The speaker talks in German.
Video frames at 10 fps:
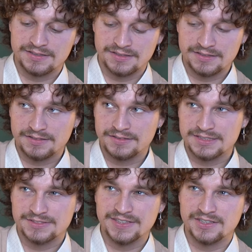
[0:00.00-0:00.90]
äh,
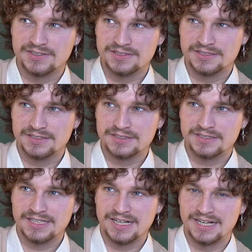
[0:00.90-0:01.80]

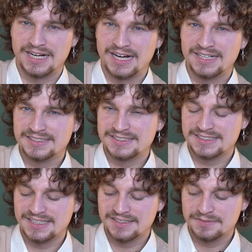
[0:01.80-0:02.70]

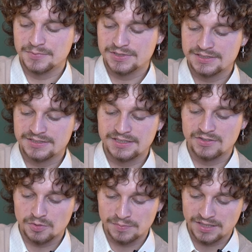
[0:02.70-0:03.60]
2018 müssten die
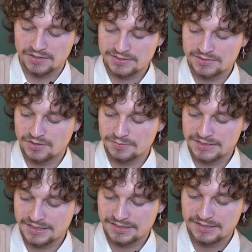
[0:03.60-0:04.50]
nochmal rausgekommen
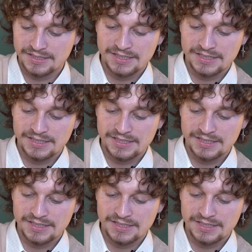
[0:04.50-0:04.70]
sein.